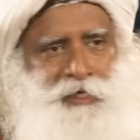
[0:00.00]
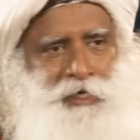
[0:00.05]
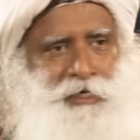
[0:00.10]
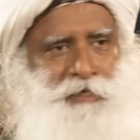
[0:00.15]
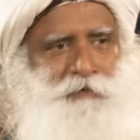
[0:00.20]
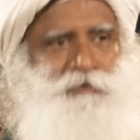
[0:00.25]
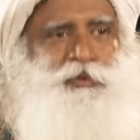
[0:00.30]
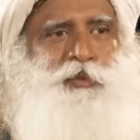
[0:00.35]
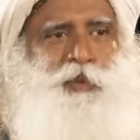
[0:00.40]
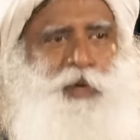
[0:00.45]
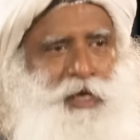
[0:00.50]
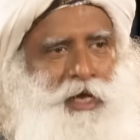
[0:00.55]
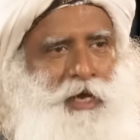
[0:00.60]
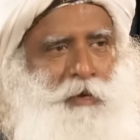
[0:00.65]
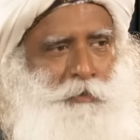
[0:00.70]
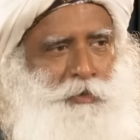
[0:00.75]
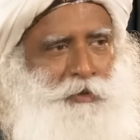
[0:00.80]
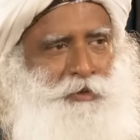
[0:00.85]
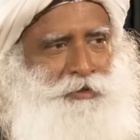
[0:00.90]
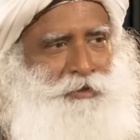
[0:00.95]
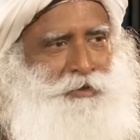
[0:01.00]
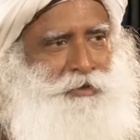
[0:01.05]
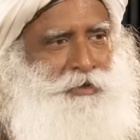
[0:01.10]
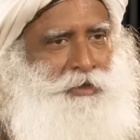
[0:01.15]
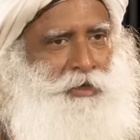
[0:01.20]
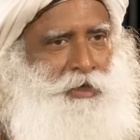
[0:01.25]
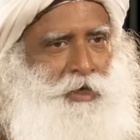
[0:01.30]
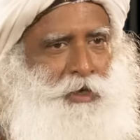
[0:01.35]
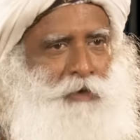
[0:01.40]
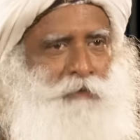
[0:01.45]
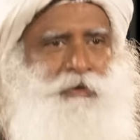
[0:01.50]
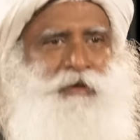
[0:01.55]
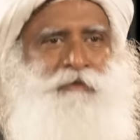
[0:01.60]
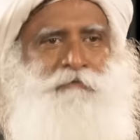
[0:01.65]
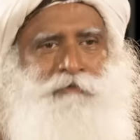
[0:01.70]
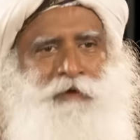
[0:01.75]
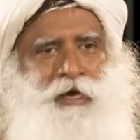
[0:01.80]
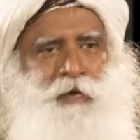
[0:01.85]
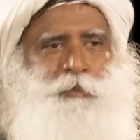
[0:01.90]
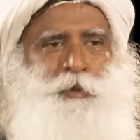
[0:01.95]
কাছেই জানতে চায় কি ঘটেছে
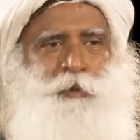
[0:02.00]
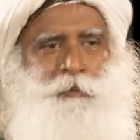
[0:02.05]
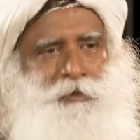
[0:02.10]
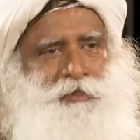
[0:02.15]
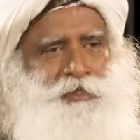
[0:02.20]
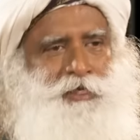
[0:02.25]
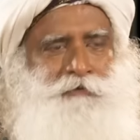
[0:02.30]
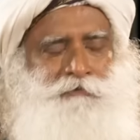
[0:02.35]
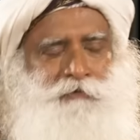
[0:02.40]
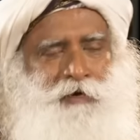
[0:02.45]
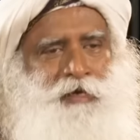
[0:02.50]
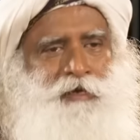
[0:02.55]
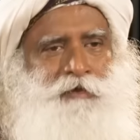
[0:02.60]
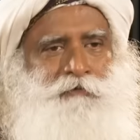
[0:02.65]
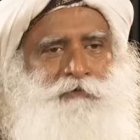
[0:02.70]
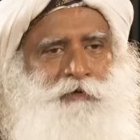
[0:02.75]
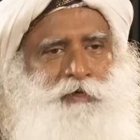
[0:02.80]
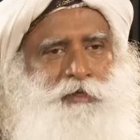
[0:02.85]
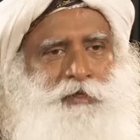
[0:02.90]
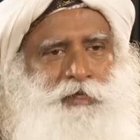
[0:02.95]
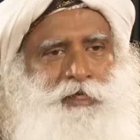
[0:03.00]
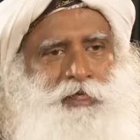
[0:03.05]
যখন পাঁচজনে